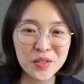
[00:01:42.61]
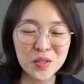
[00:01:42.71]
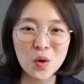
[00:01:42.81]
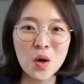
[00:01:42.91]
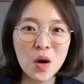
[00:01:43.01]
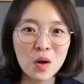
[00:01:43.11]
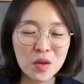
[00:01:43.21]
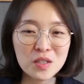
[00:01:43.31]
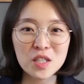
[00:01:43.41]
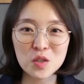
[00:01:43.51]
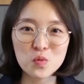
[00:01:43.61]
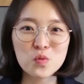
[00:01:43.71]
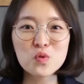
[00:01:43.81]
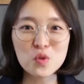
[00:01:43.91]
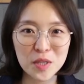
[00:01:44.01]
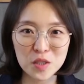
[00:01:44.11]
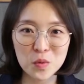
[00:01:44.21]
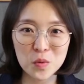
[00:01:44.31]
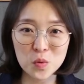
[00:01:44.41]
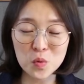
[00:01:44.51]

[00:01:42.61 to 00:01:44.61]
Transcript: 그래서 굉장히 궁금해진 거죠.